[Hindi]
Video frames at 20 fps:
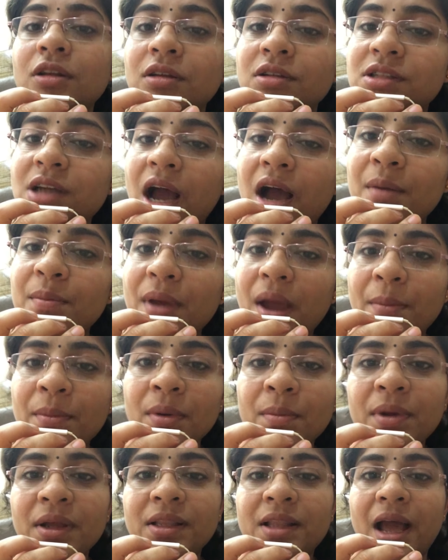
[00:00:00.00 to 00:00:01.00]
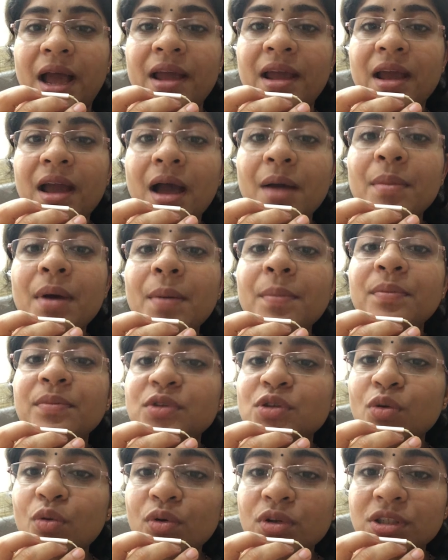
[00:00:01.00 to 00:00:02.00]
जहाँ पे आपने बताया है अब आप
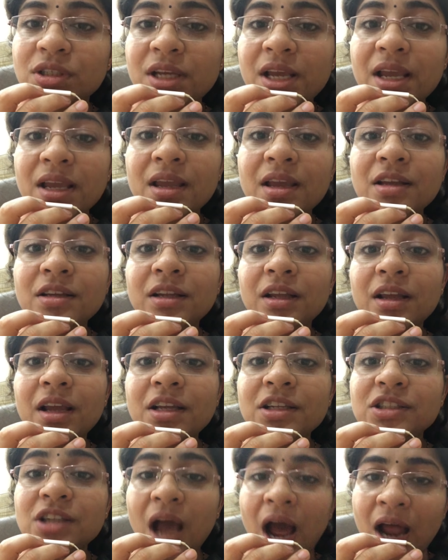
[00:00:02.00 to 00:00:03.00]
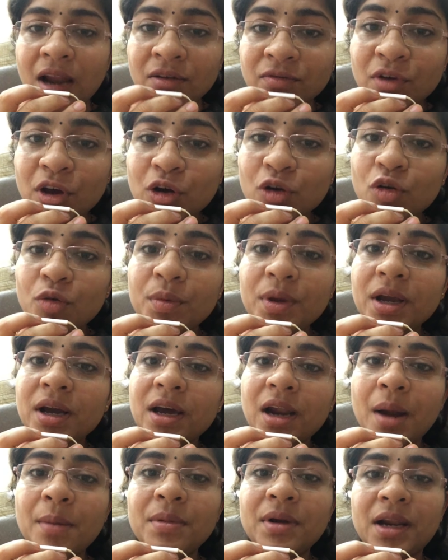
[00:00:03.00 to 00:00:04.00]
सोचिए कि एक जानवर को भी
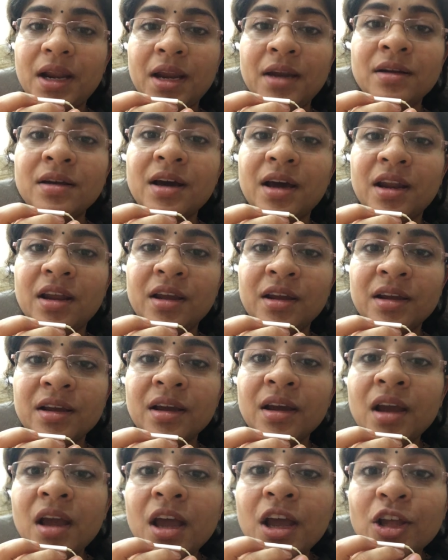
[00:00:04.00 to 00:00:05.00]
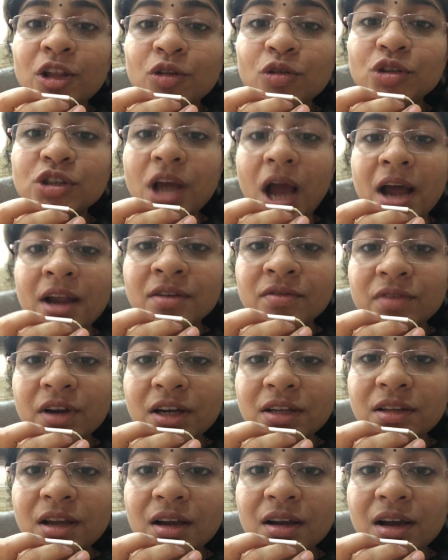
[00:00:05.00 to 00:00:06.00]
अगर आप ट्रेन करेंगे तो
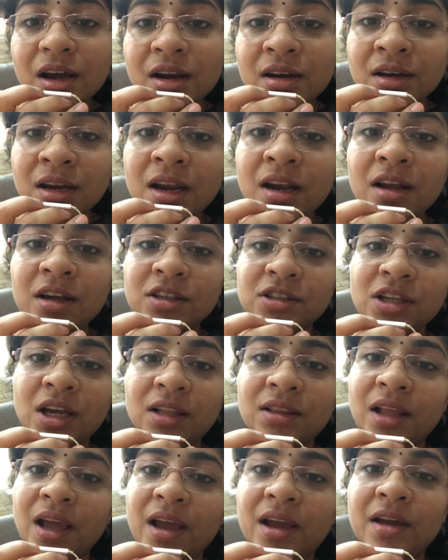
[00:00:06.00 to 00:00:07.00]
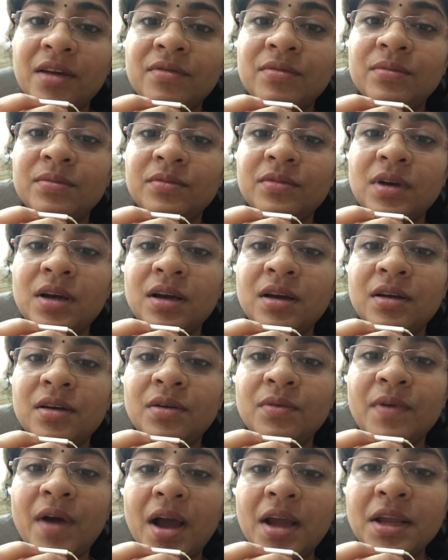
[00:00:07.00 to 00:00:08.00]
जानवर तक करने लग जाता है
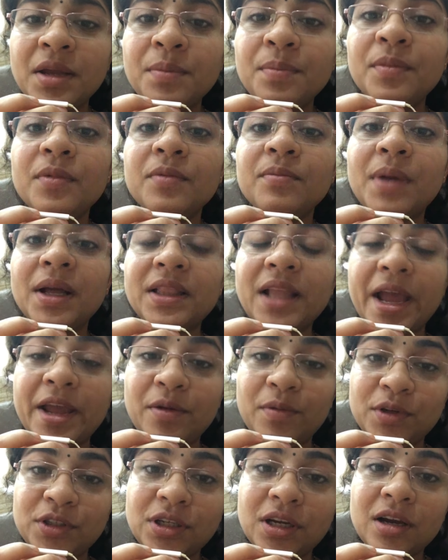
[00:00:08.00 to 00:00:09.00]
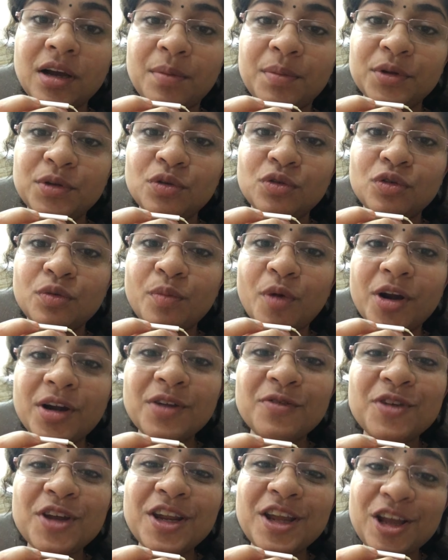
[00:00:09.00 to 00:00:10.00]
वहीं बताई हुई जगह पे सुसु
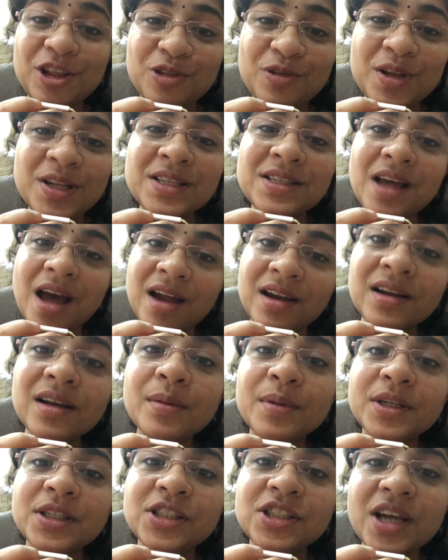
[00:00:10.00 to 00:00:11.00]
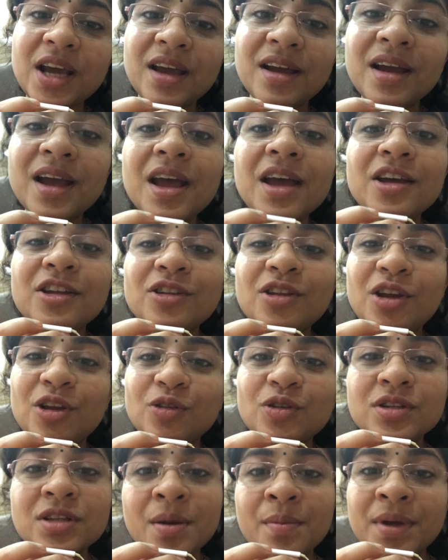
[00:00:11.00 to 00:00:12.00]
पॉटी फिर ये तो इंसान का बच्चा है तो ये
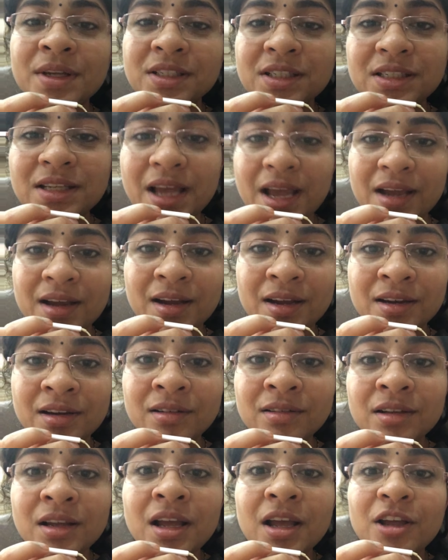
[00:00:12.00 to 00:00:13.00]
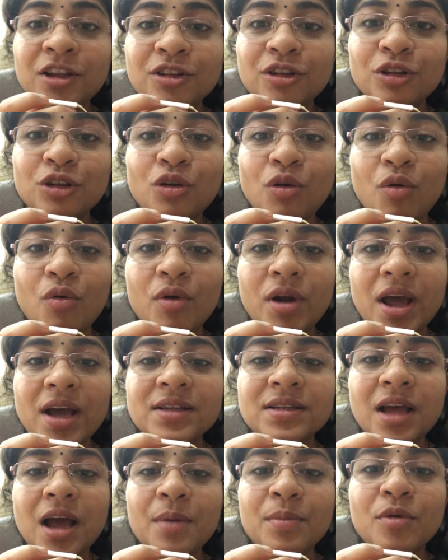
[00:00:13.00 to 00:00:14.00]
तो समझ ही जाएगा ना तो
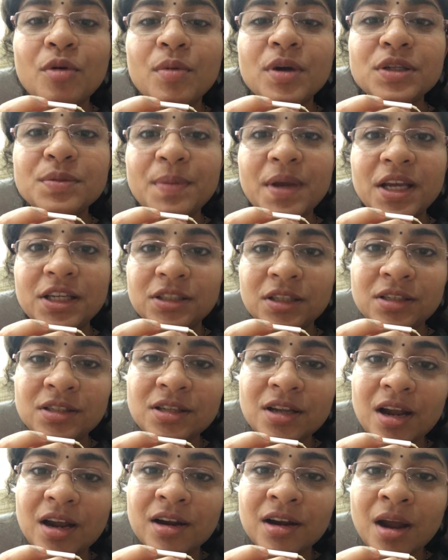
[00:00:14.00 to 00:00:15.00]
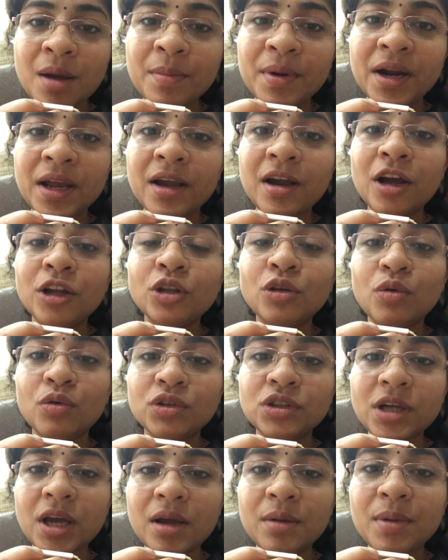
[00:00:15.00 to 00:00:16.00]
थोड़ा सा आपको बस पेशेंस रखना पड़ेगा
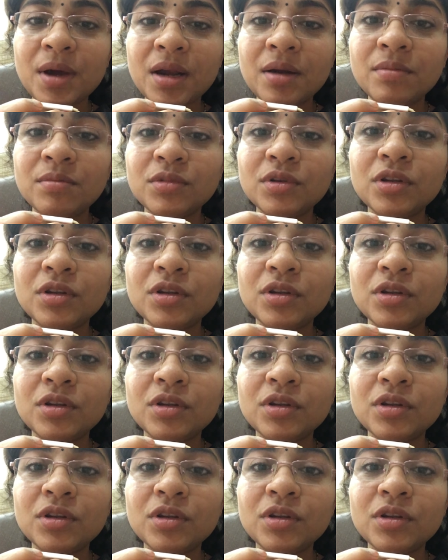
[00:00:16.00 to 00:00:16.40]
दो चार बार